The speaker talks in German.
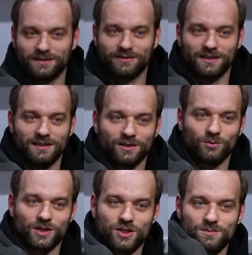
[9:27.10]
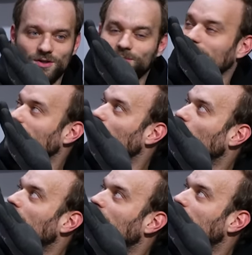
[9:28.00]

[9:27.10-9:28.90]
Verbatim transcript: Wenn du ihn hier rüber schiebst, kommt der Dreier hoch.